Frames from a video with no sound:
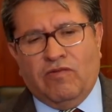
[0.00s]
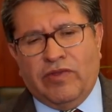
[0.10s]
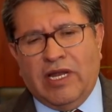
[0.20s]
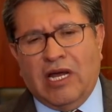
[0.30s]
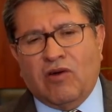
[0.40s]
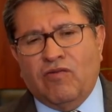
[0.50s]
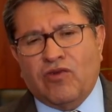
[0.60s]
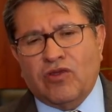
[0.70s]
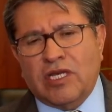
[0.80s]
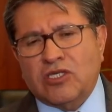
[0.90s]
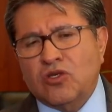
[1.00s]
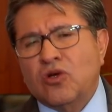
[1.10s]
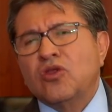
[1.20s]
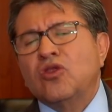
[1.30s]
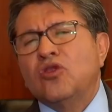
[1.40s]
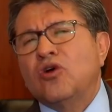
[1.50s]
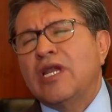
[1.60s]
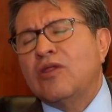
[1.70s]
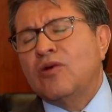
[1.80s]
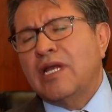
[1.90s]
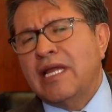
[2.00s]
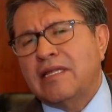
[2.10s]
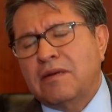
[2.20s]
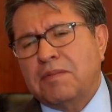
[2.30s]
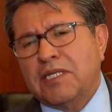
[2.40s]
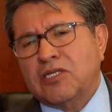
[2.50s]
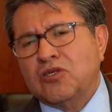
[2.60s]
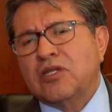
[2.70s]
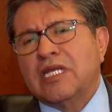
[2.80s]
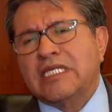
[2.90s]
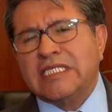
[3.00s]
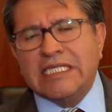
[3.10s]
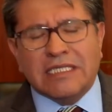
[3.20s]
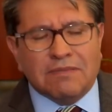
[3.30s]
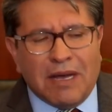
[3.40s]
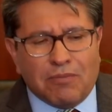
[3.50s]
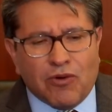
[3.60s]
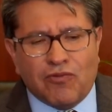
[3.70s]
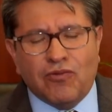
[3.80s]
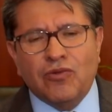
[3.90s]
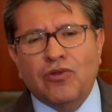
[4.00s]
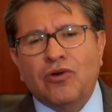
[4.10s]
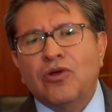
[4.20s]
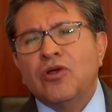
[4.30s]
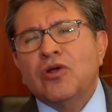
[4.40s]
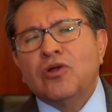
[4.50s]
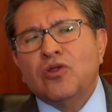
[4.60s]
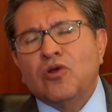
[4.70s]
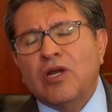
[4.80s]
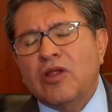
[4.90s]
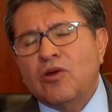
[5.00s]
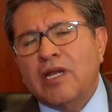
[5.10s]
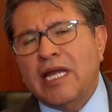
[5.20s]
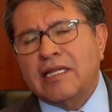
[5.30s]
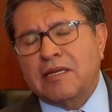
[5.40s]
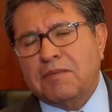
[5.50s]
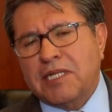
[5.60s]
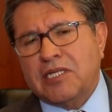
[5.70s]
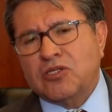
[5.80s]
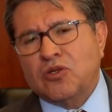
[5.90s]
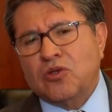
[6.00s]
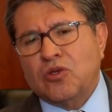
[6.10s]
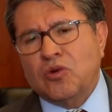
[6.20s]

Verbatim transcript: de la confrontación, no le doy la interpretación del cisma profundo, no le doy la interpretación de